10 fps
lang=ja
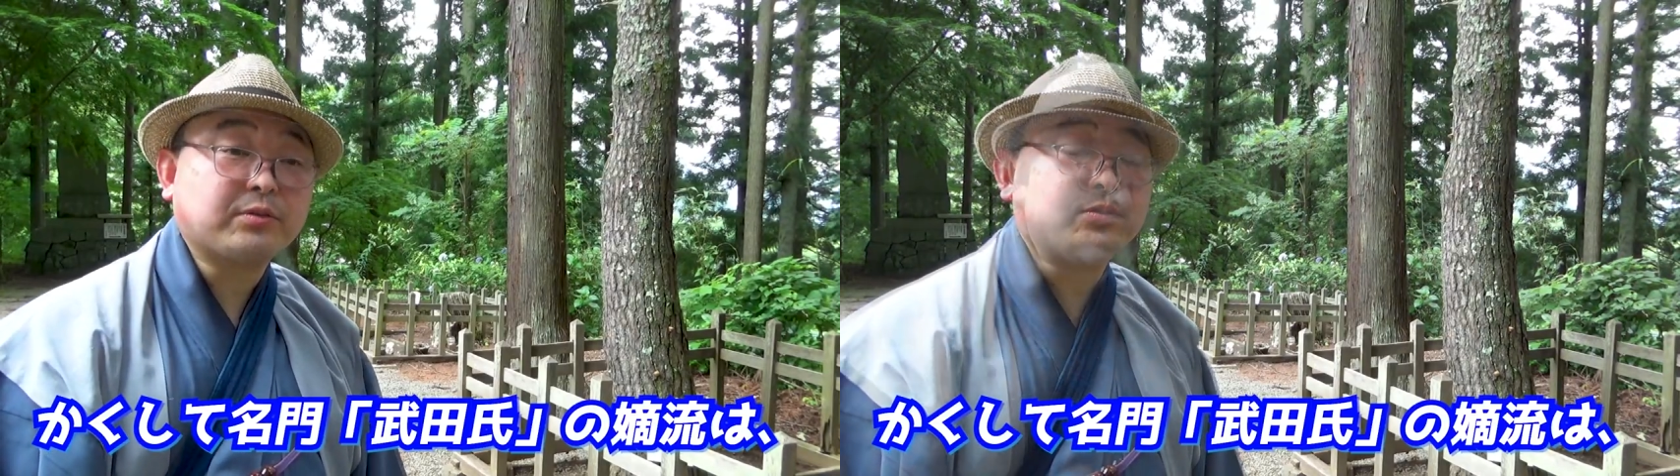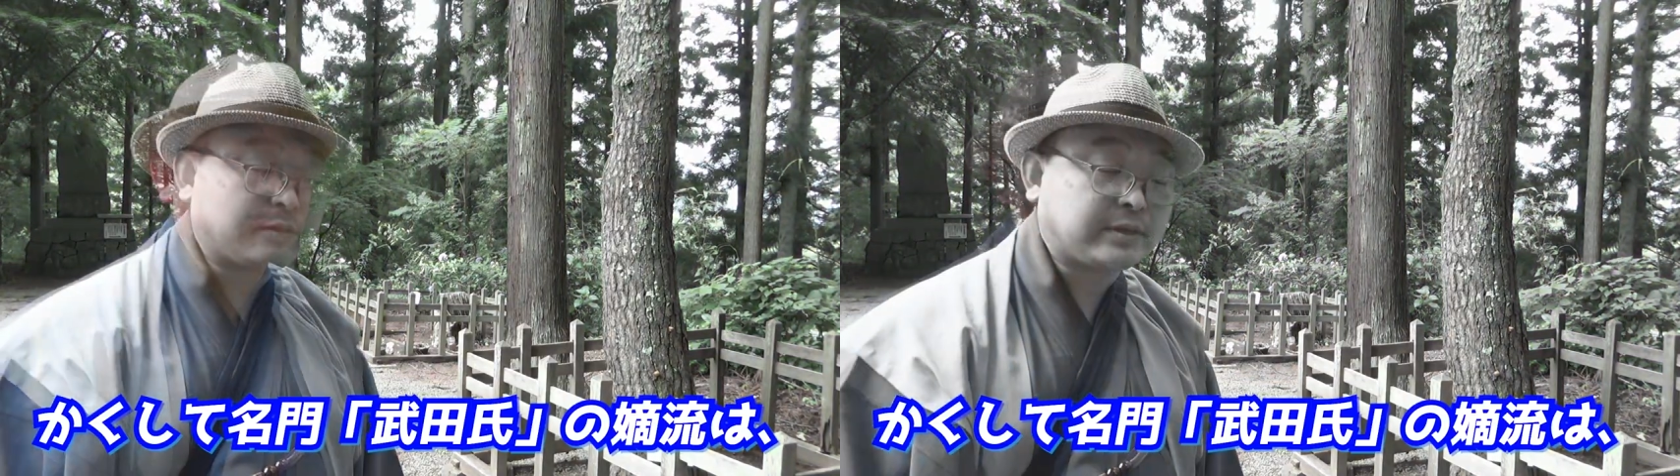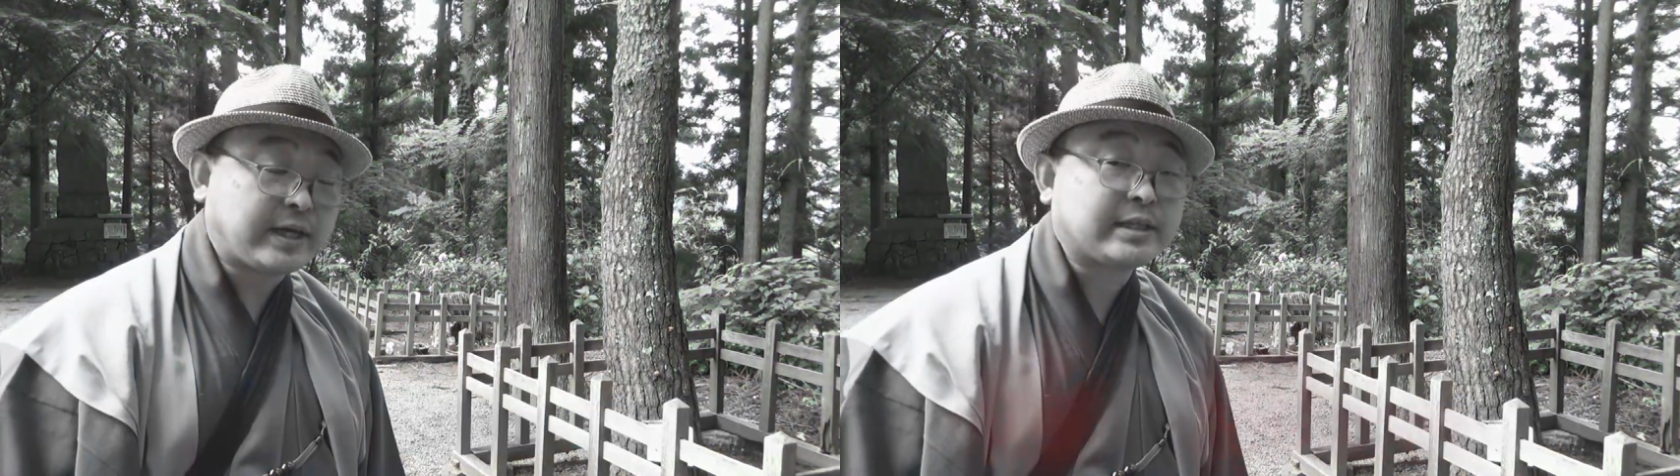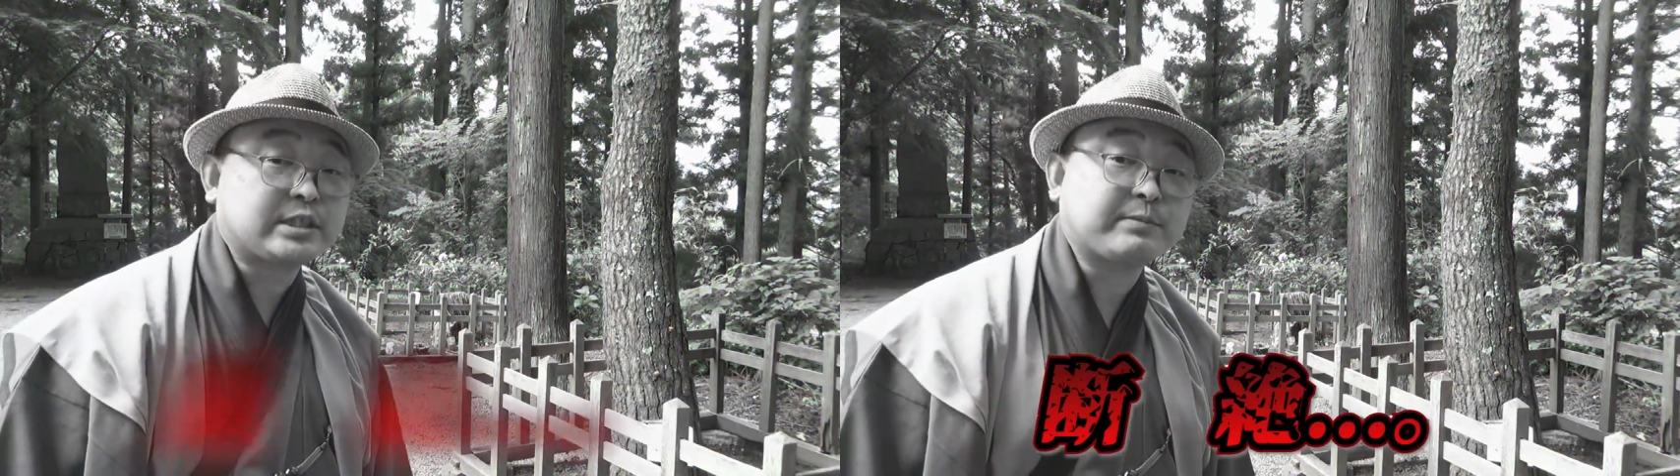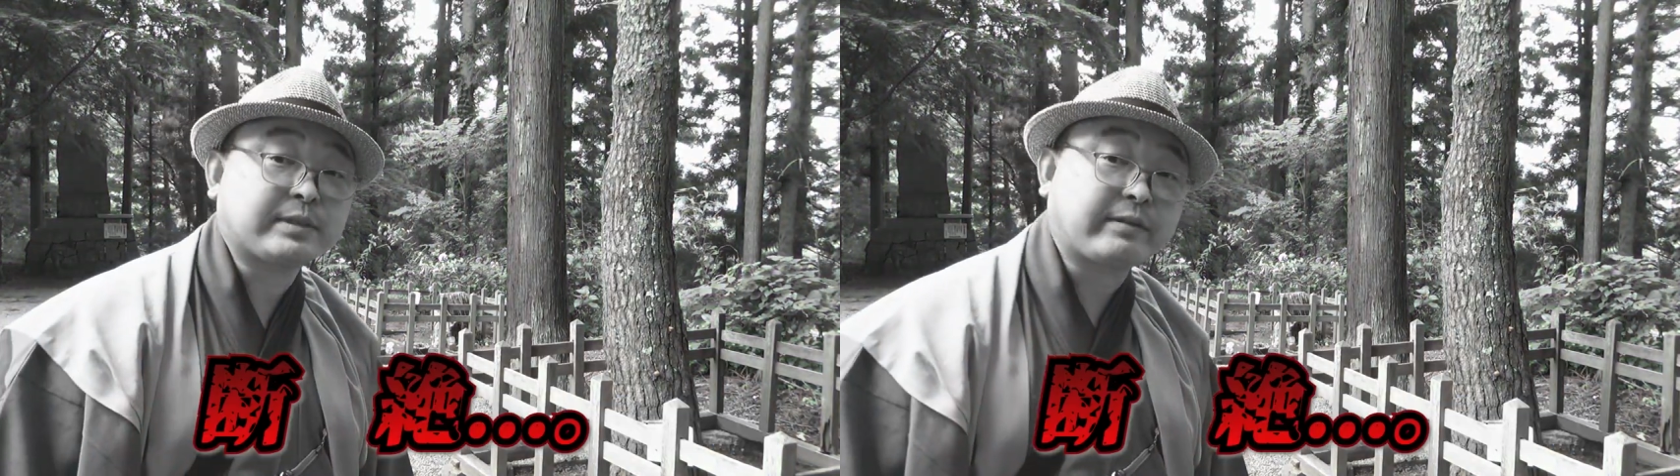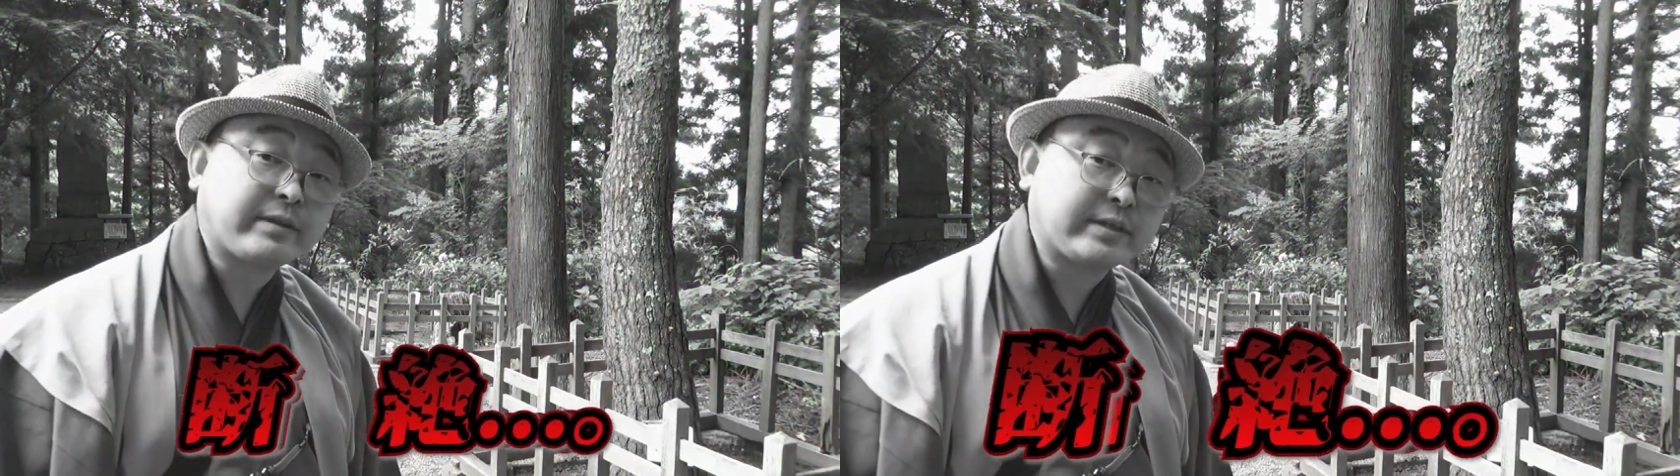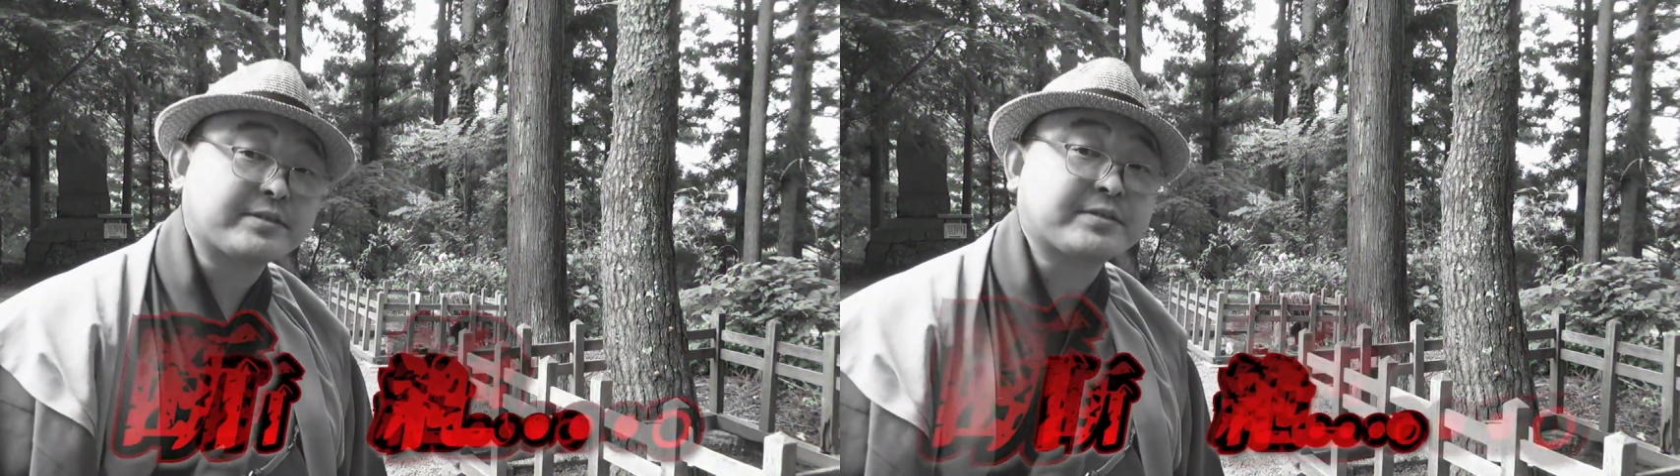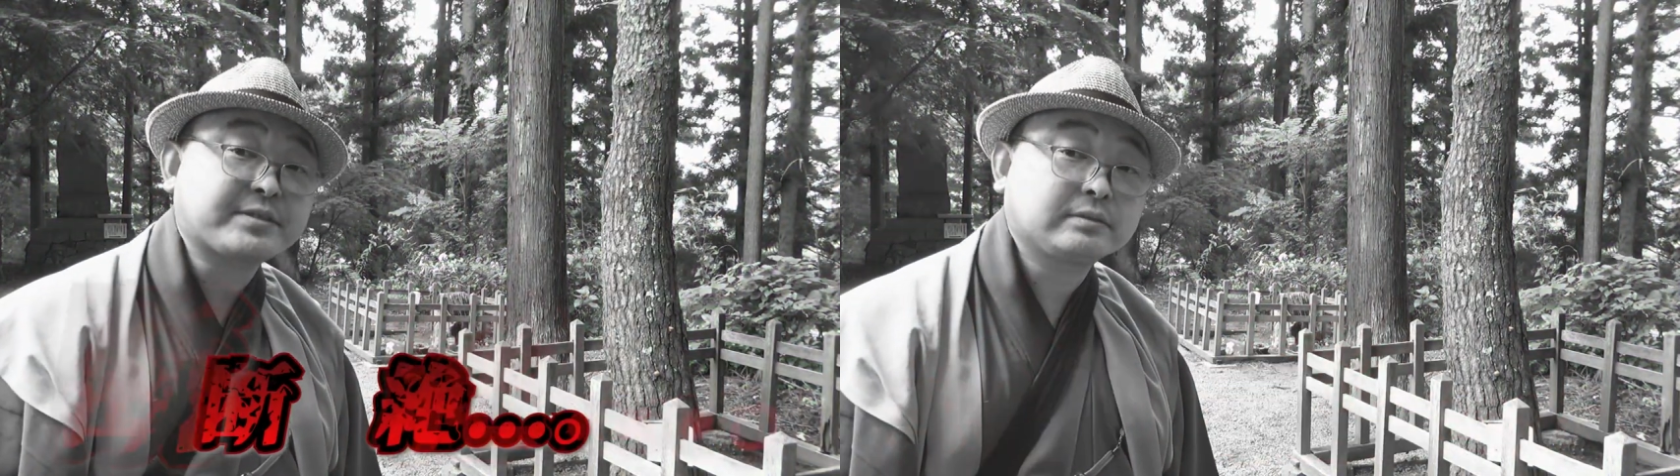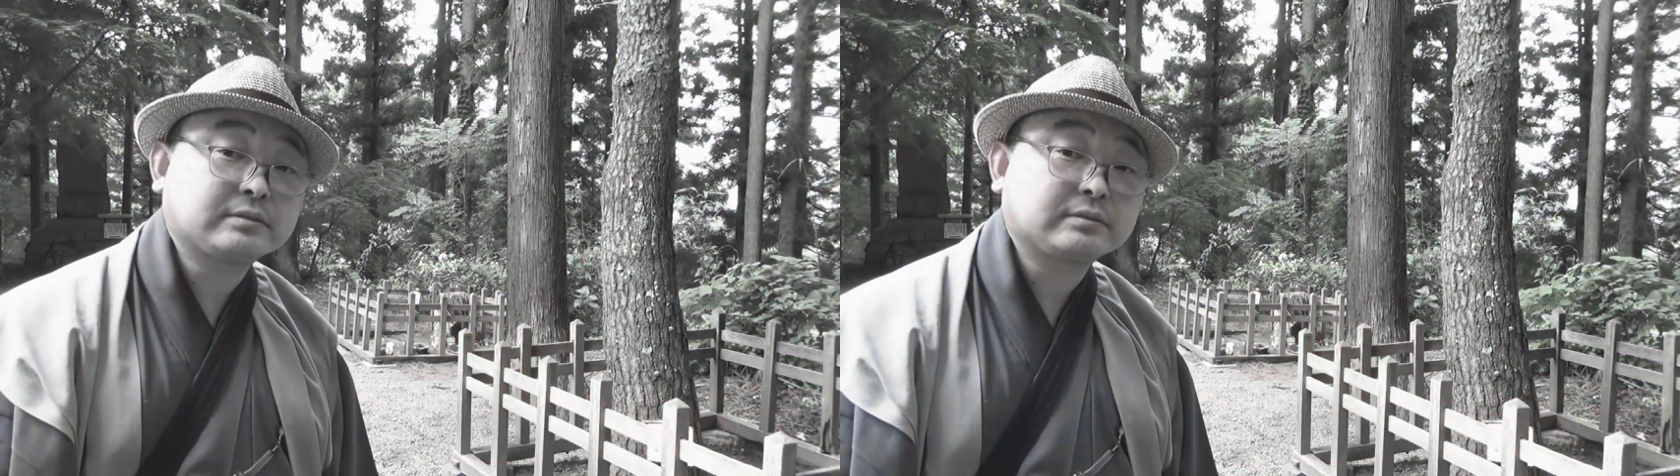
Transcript: とく耐えてしまったわけです。